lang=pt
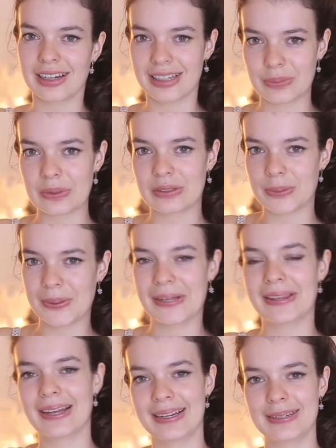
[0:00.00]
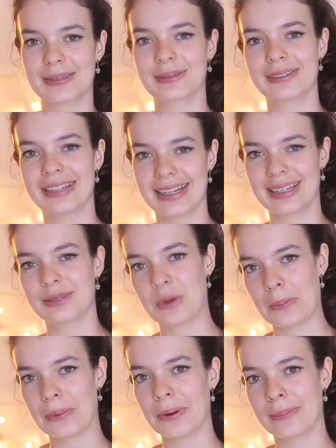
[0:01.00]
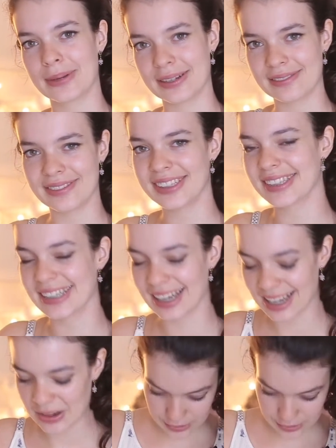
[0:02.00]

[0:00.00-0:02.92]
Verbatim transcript: responsabilidade de cuidar da sua própria vida,